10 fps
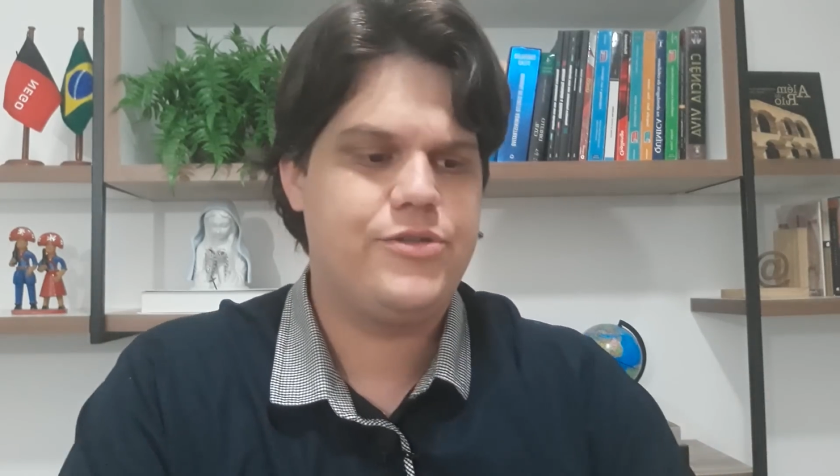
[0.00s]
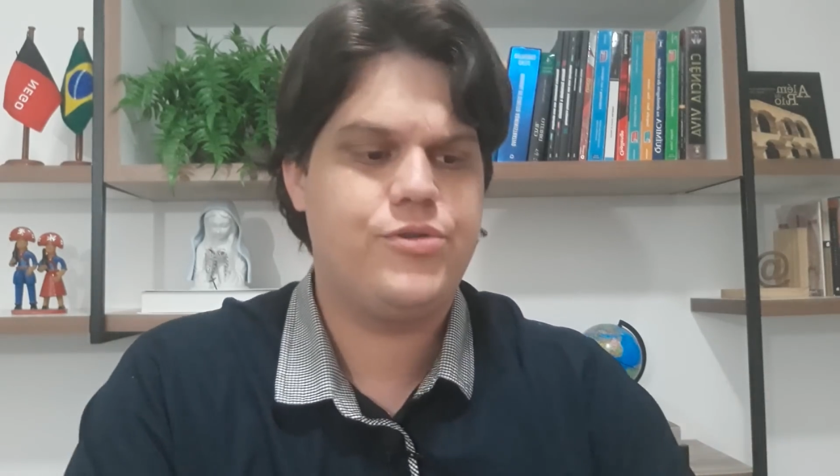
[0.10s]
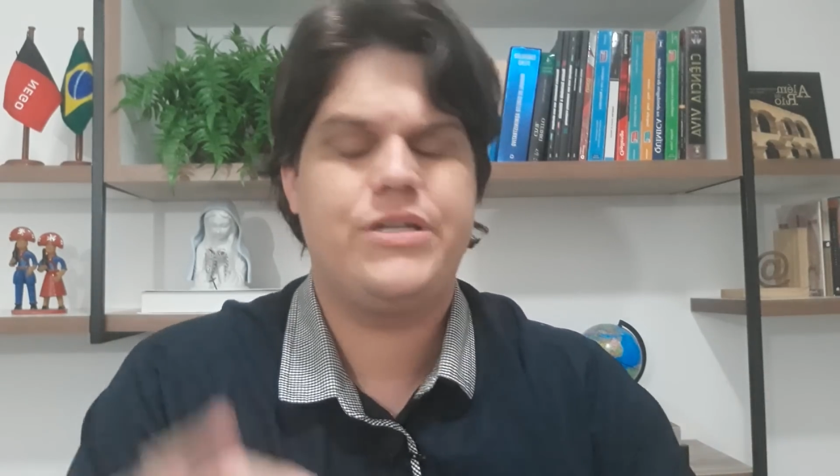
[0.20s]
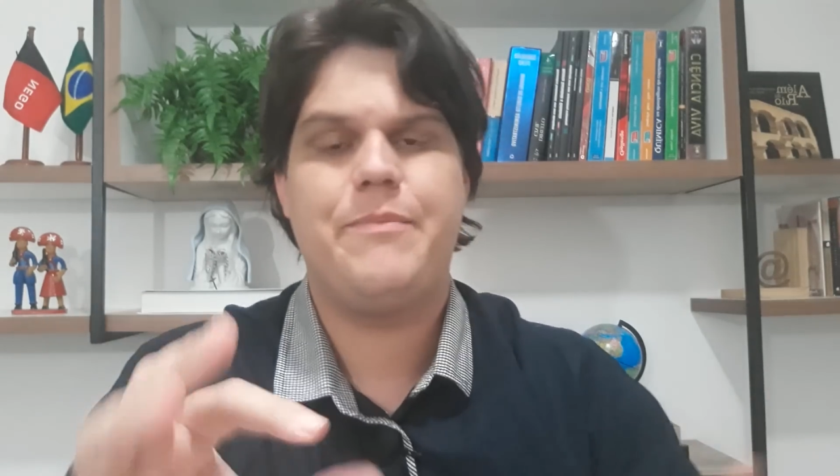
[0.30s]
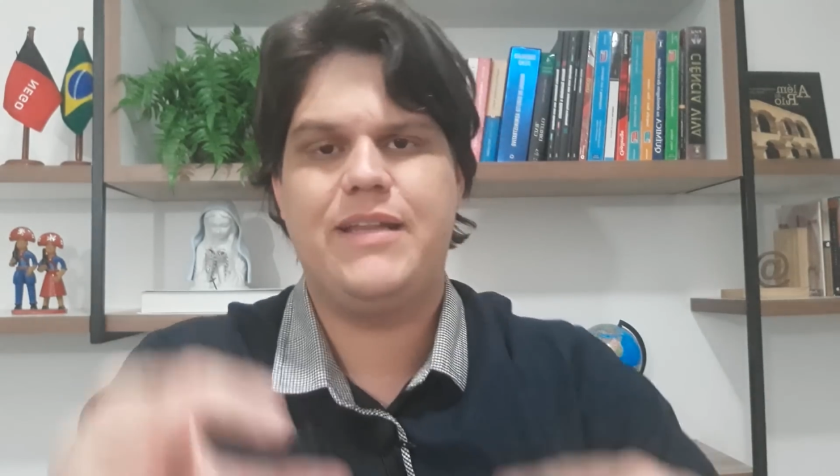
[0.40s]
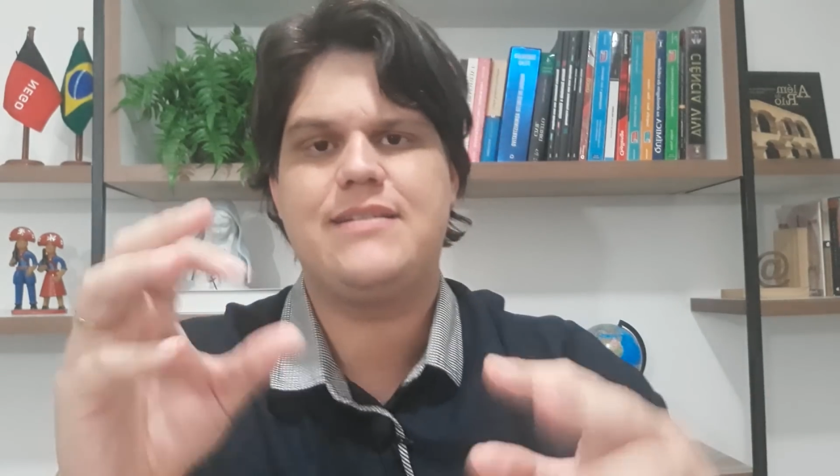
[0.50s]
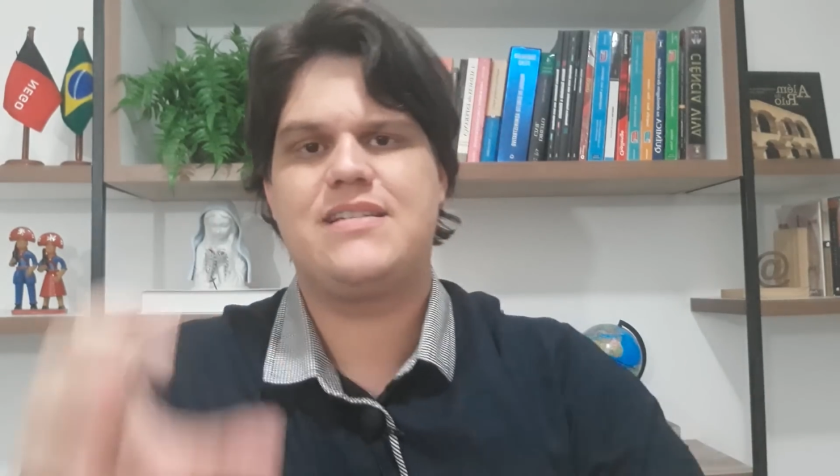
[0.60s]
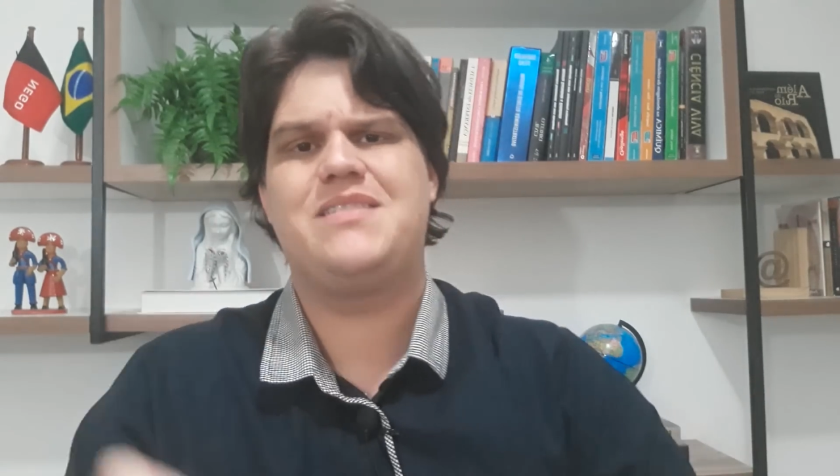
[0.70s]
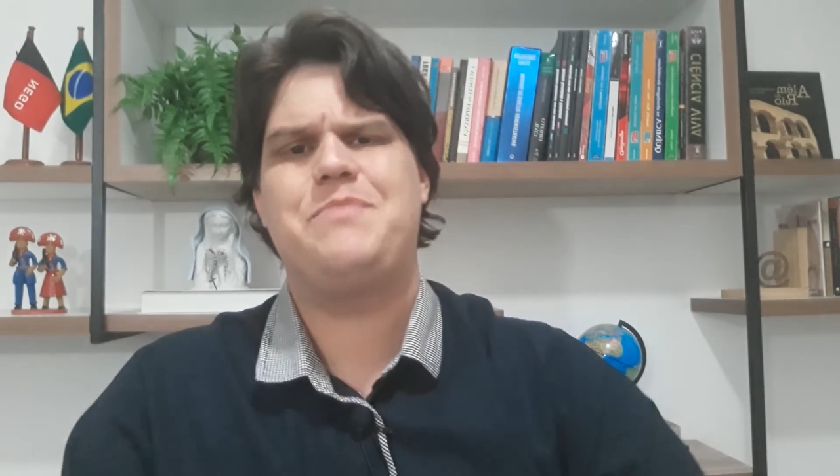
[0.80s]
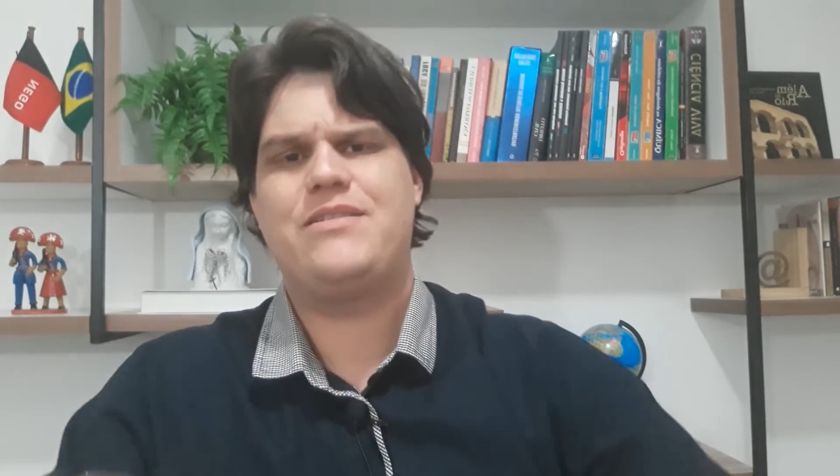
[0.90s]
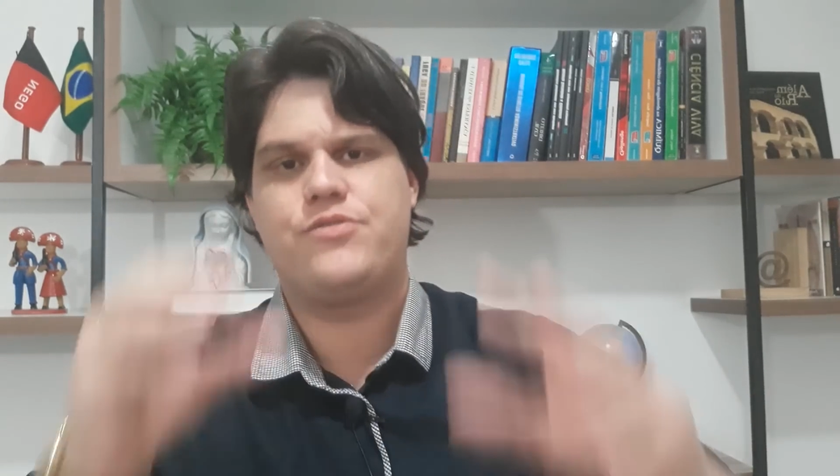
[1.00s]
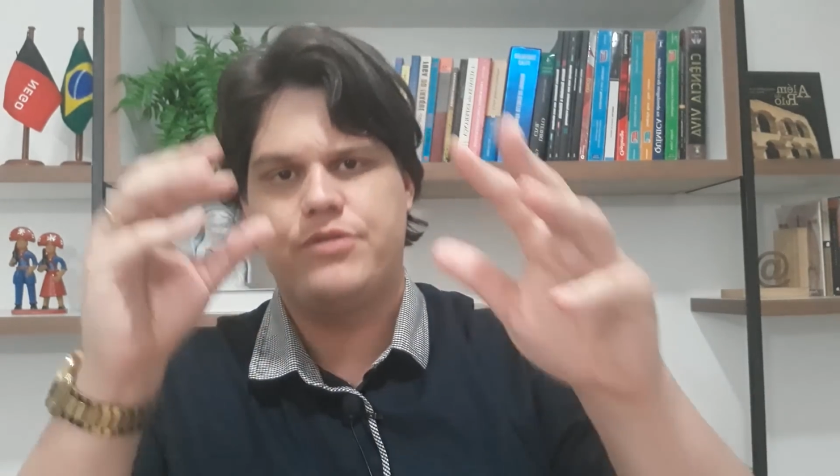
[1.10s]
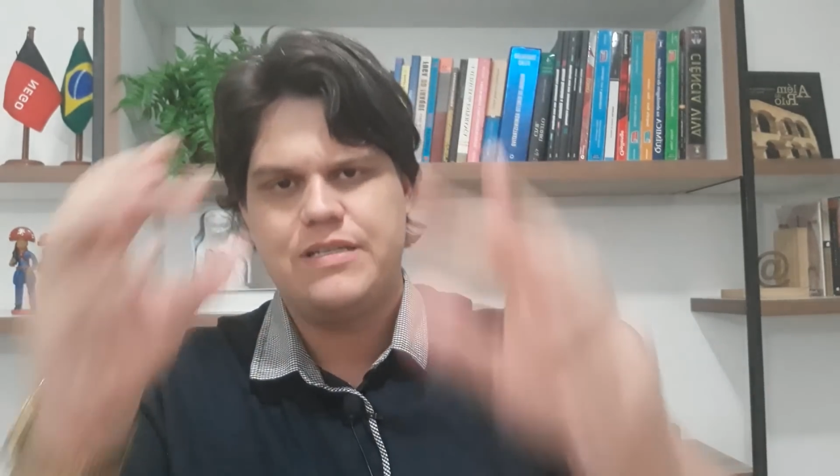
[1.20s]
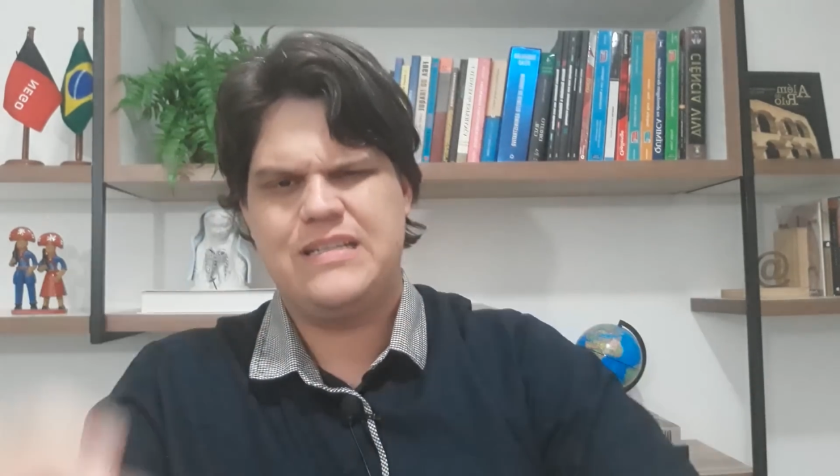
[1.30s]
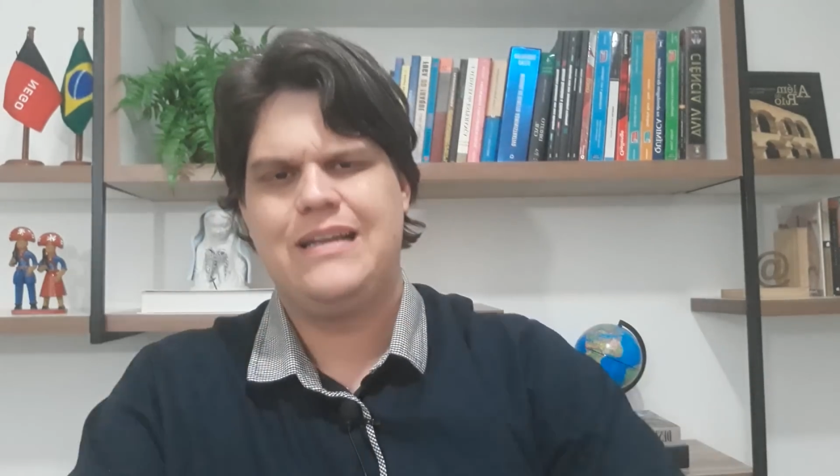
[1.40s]
justamente essas
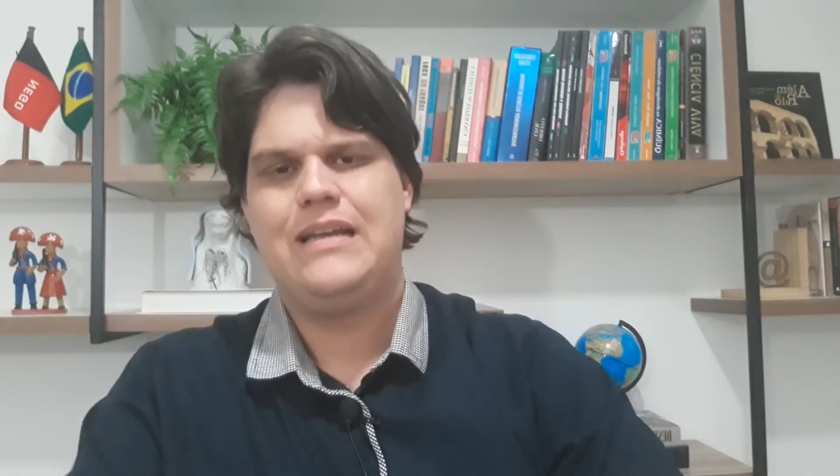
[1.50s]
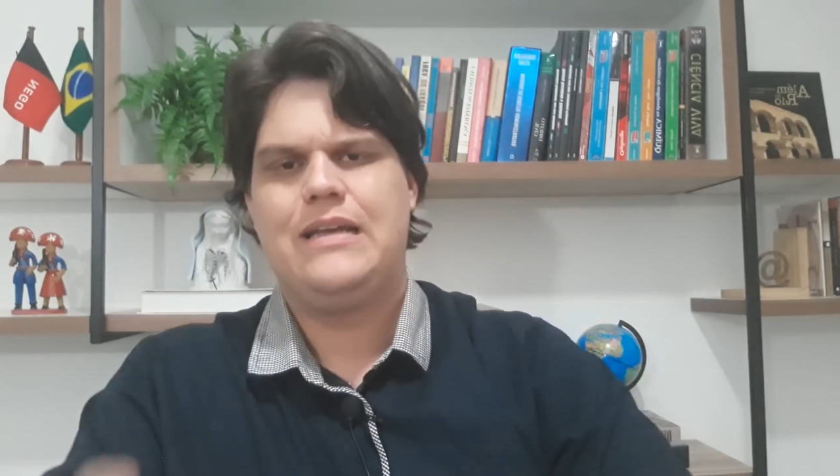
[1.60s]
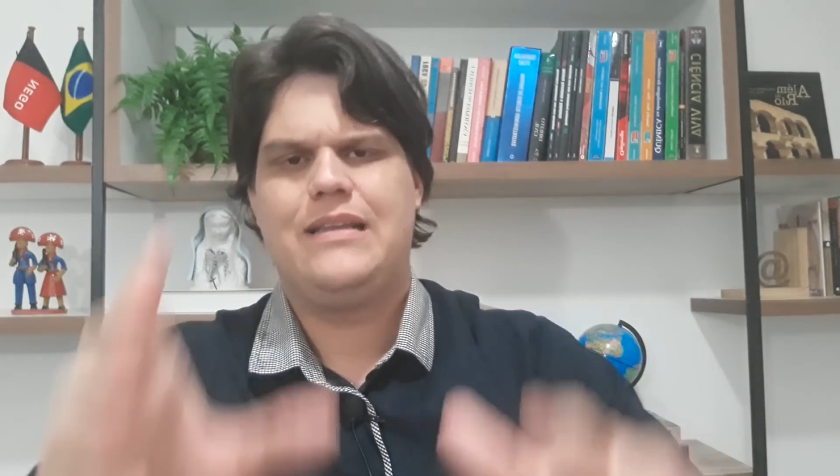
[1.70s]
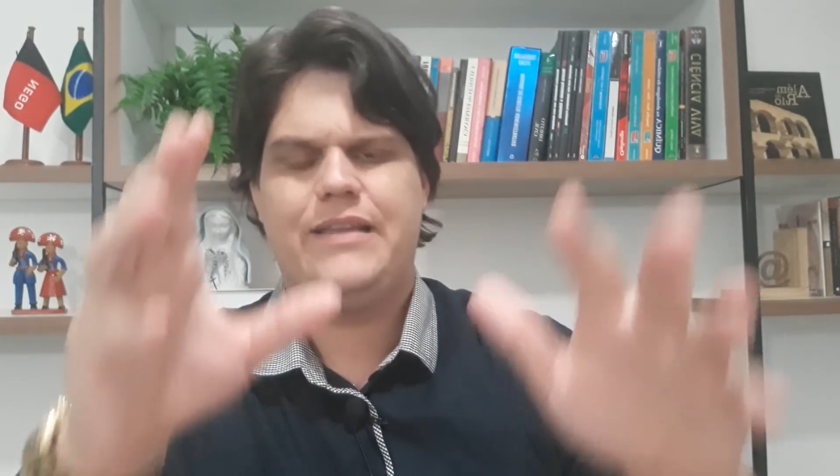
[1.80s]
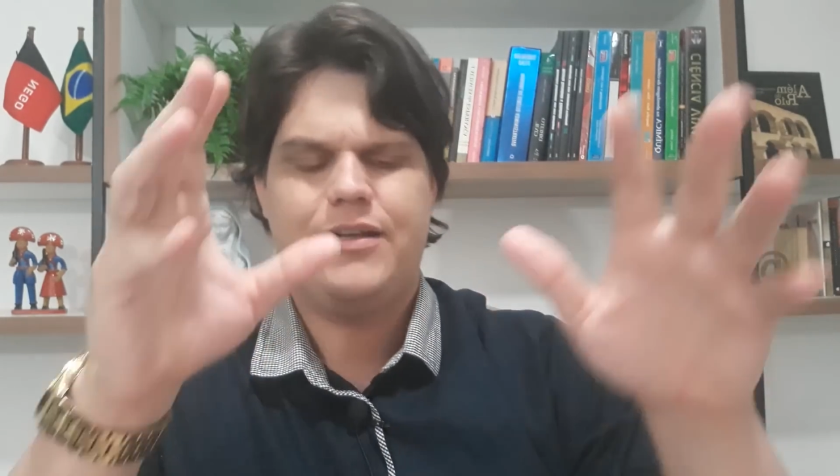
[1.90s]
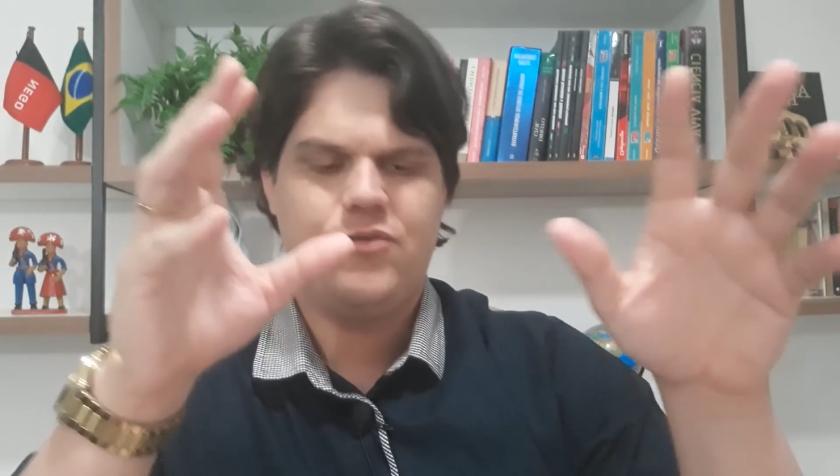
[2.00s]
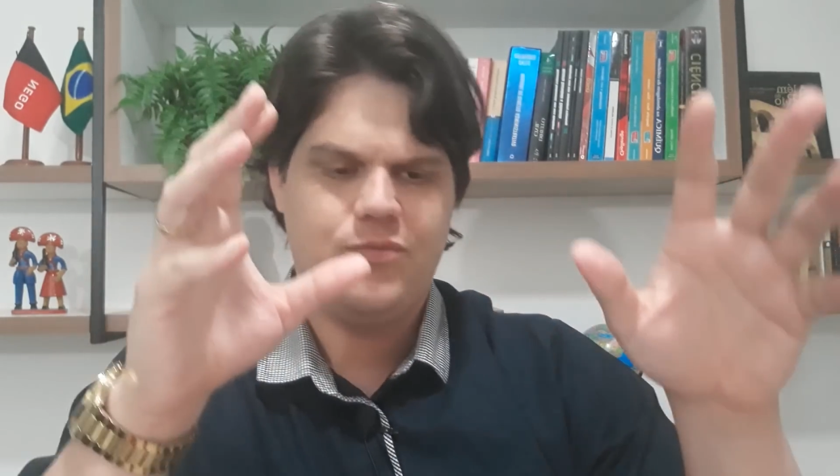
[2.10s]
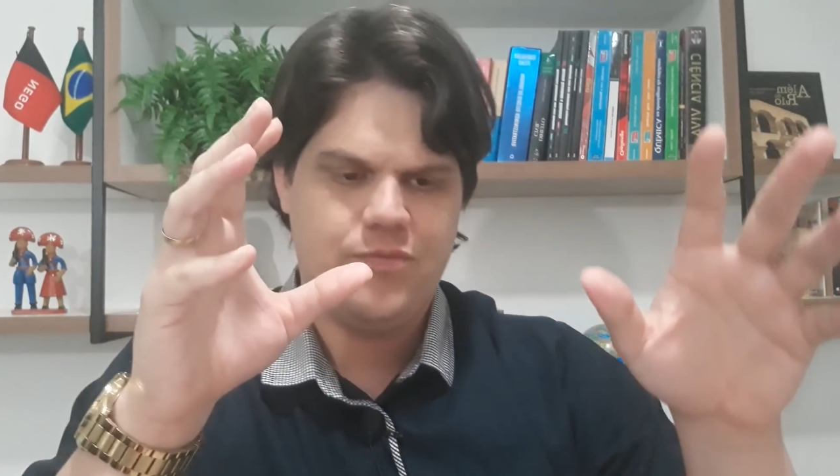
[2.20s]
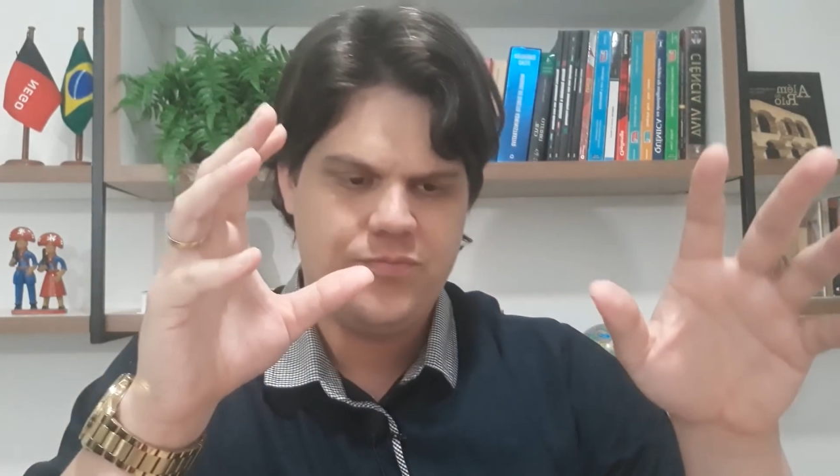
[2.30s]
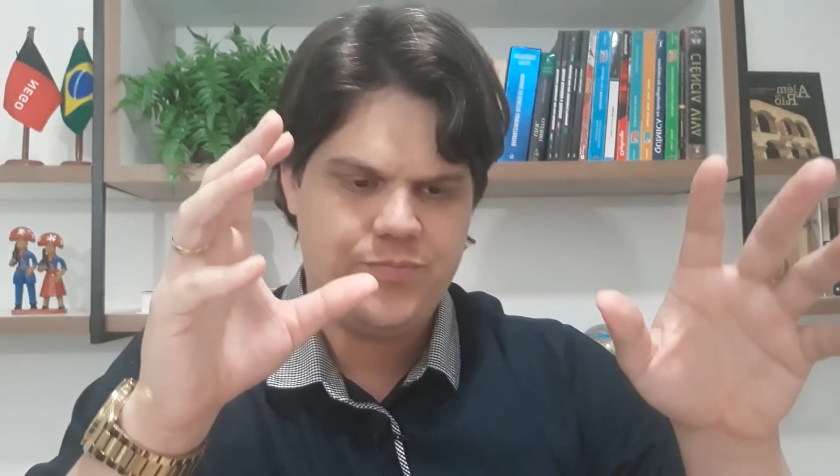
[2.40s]
pessoas né, com